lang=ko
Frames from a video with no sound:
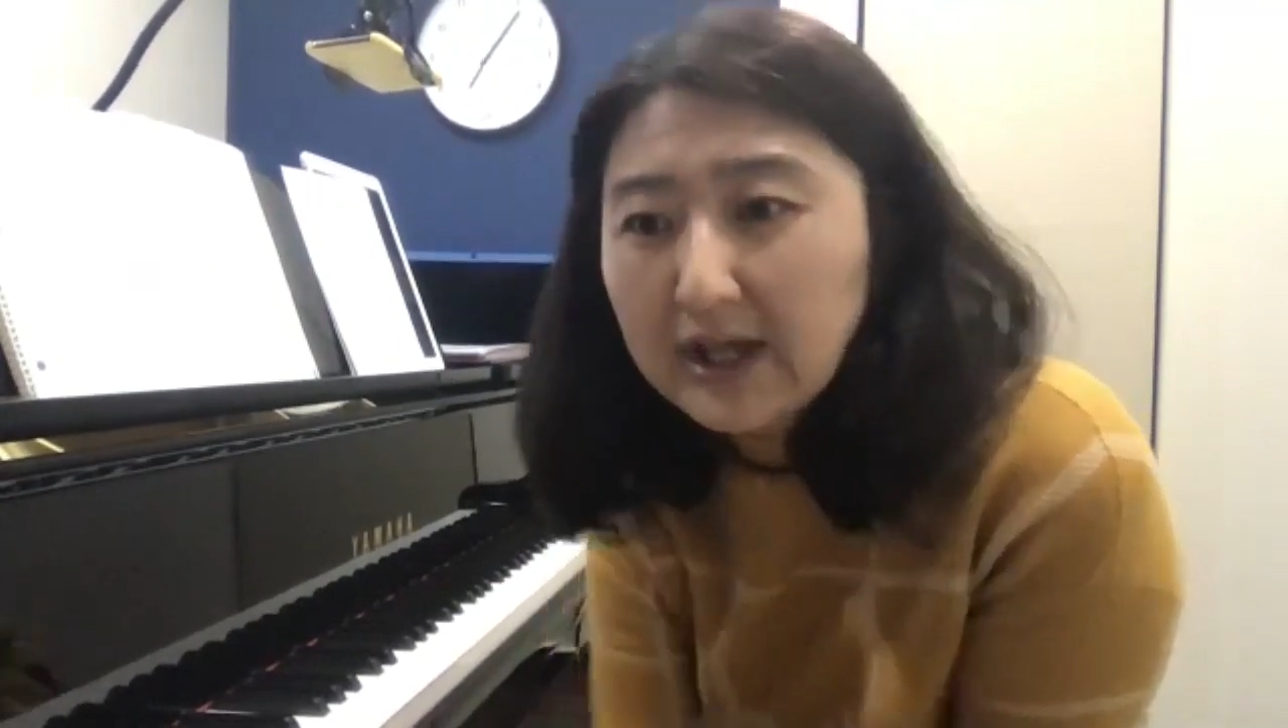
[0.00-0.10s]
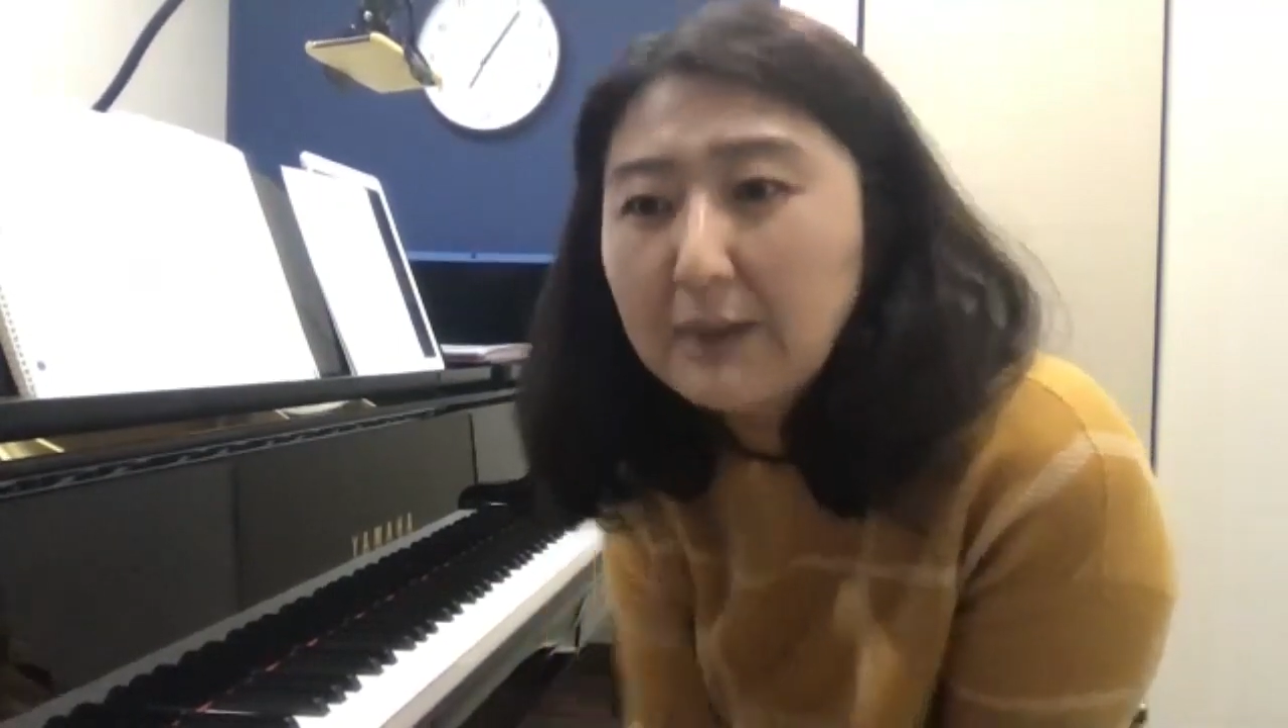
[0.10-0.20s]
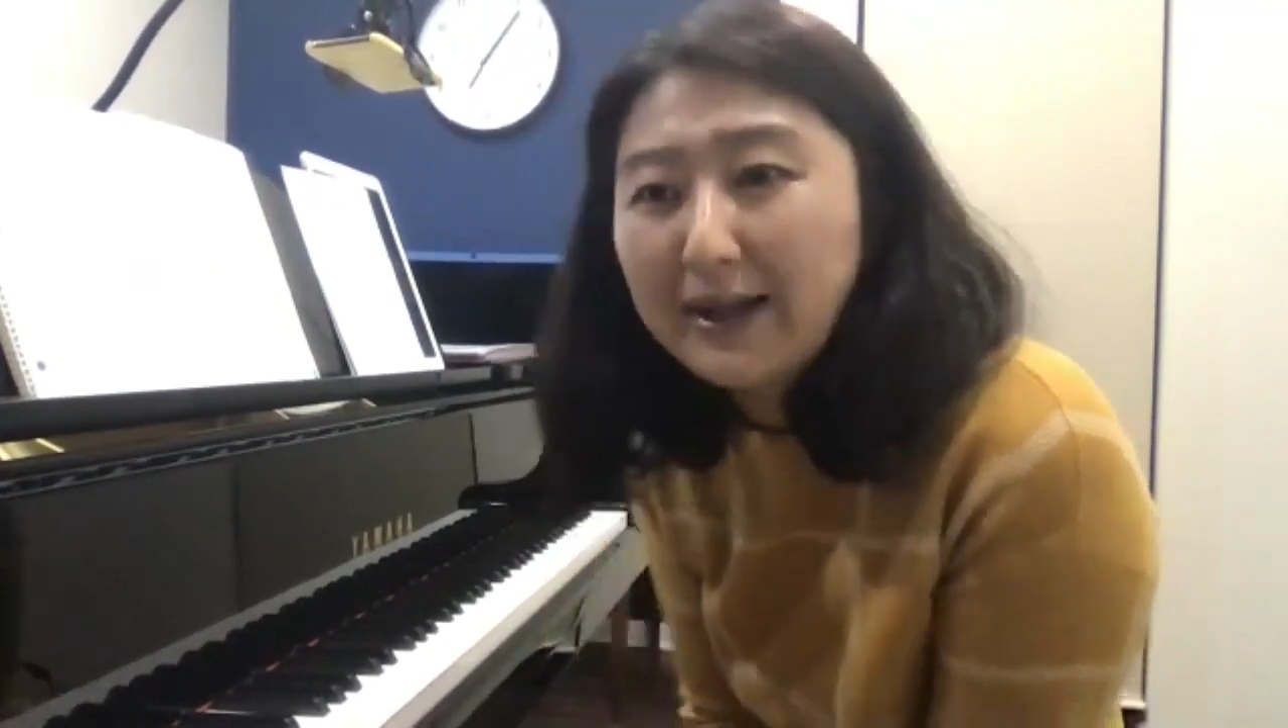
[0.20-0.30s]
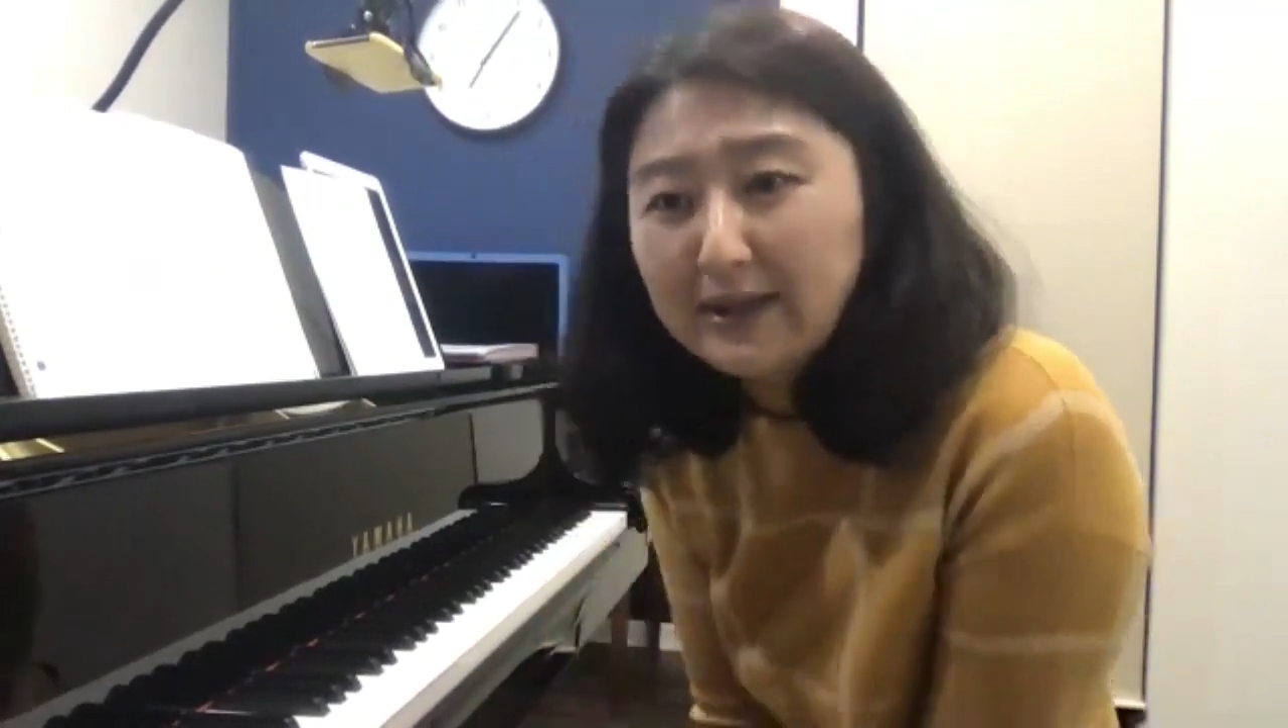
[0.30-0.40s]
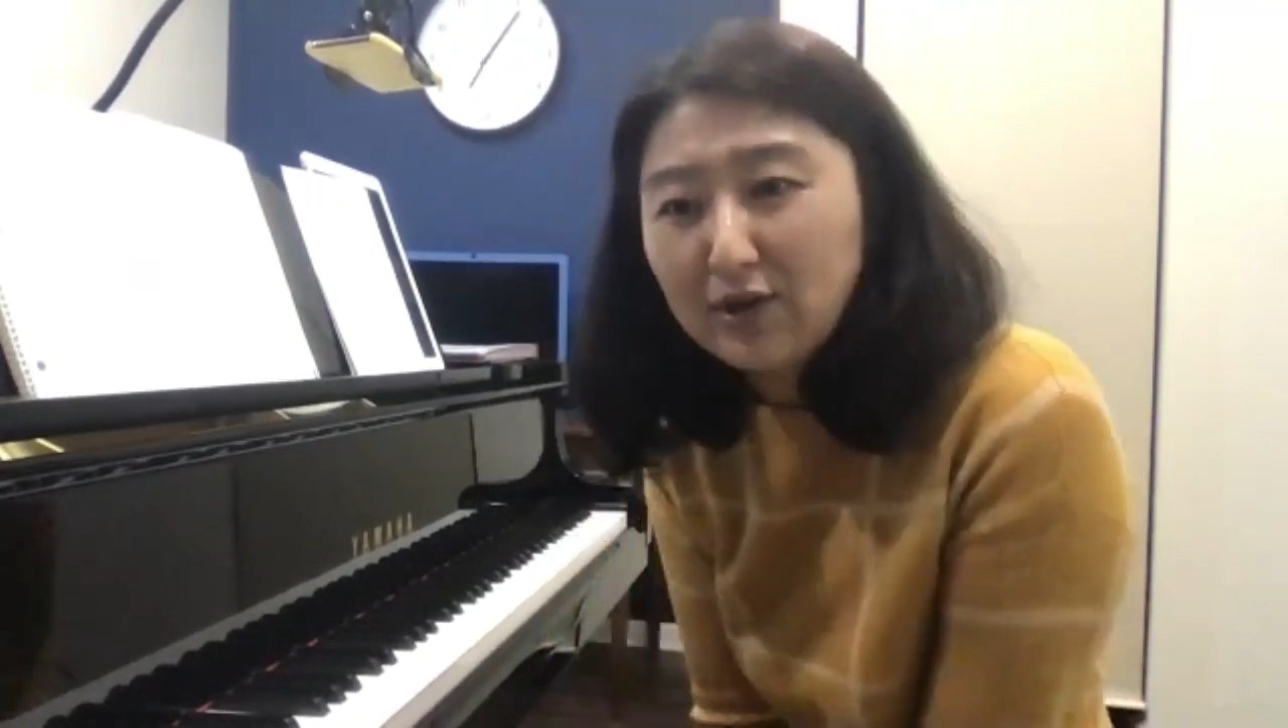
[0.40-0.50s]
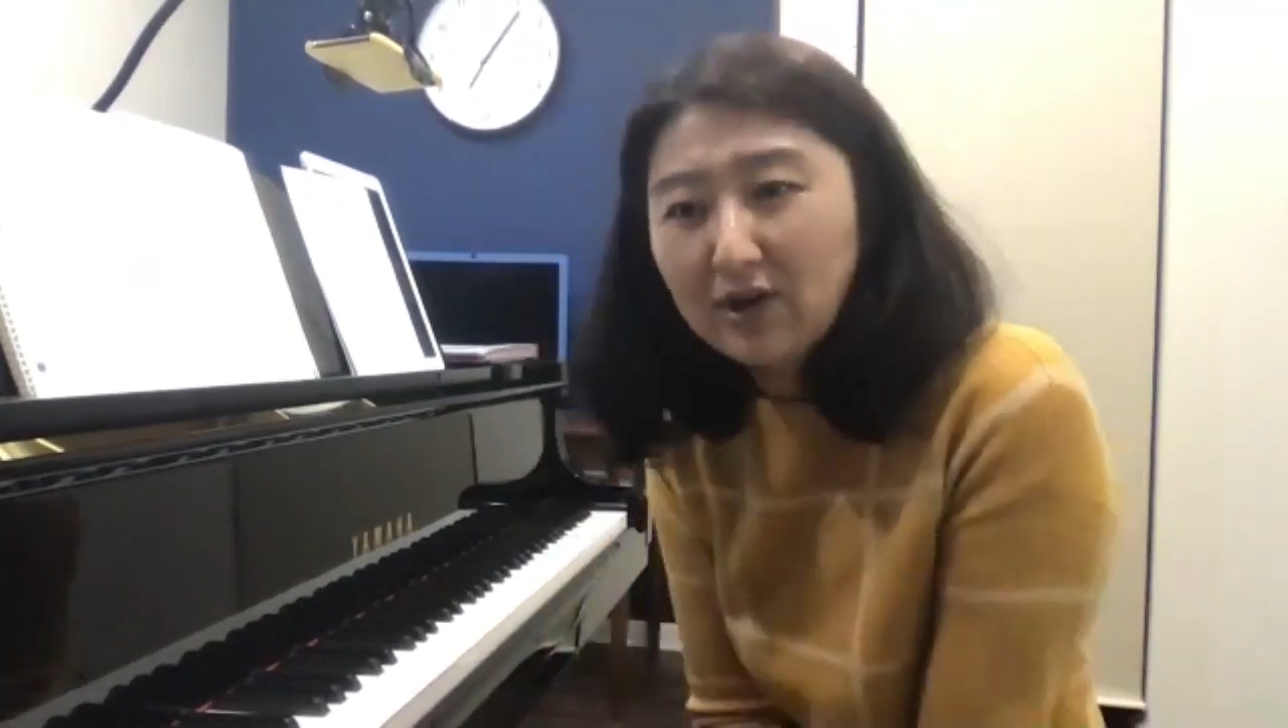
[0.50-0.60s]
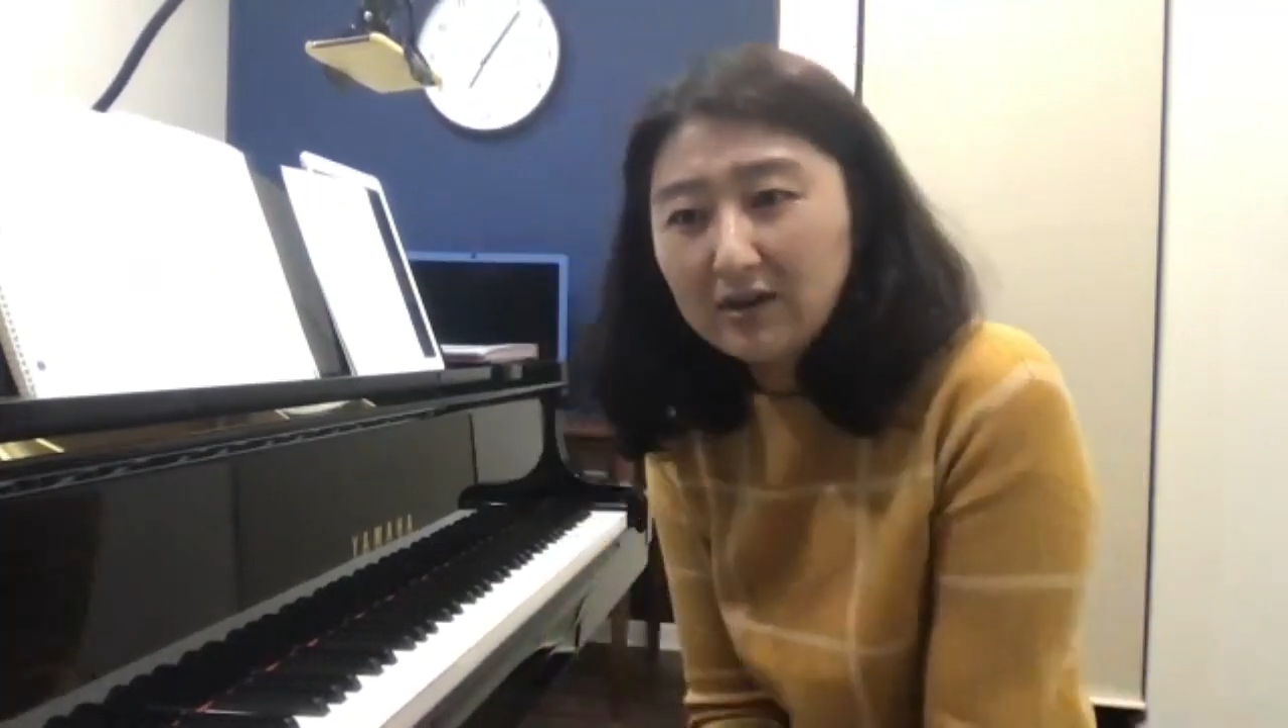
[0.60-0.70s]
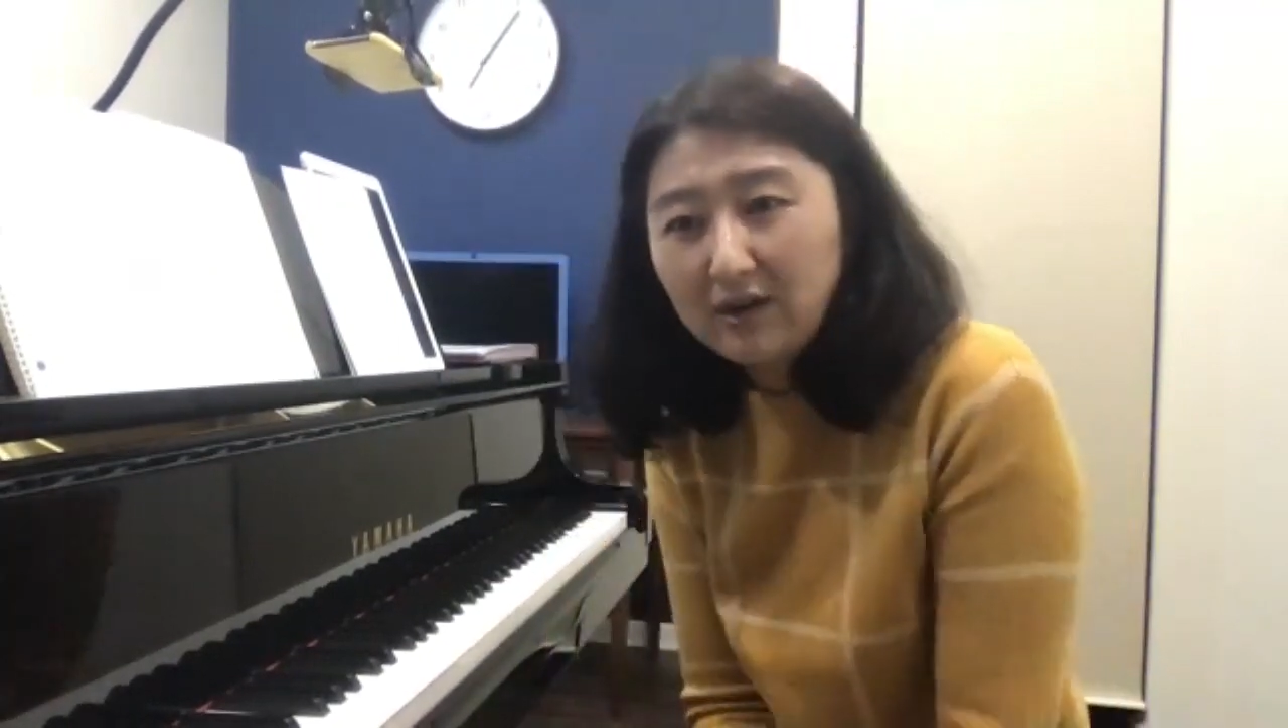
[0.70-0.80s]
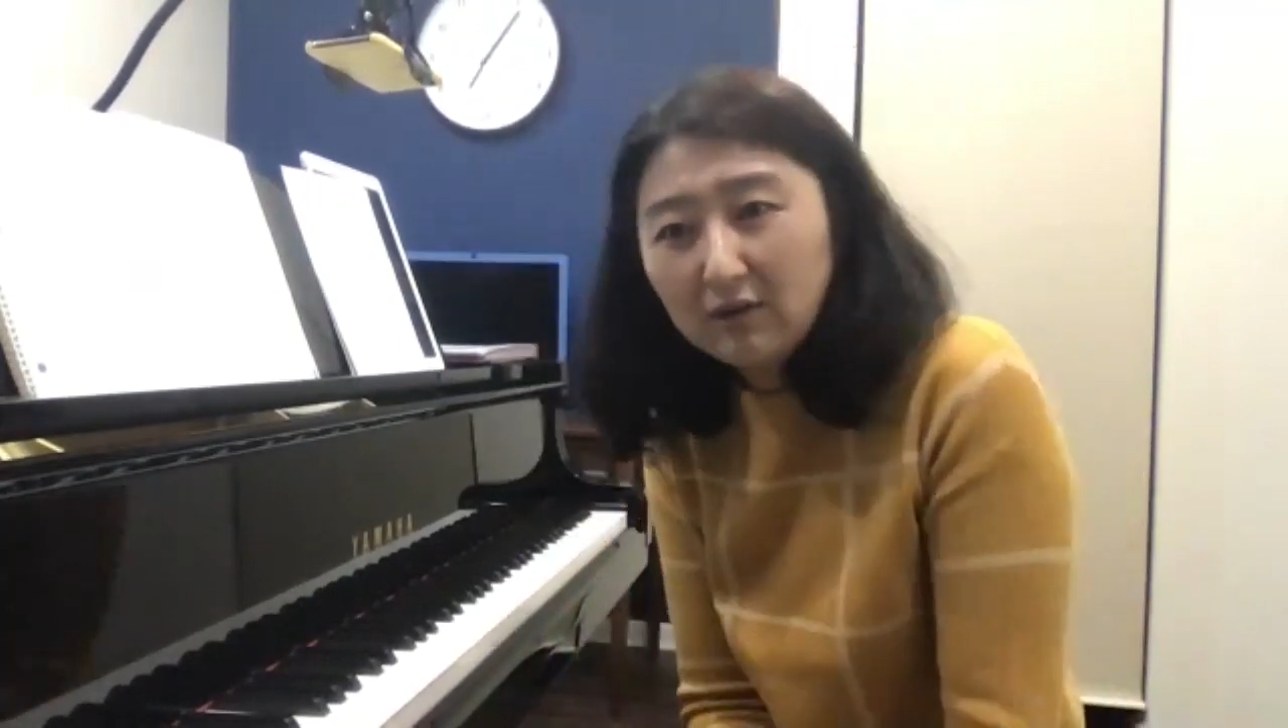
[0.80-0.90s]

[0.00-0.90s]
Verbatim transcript: 맞는 것 같아요.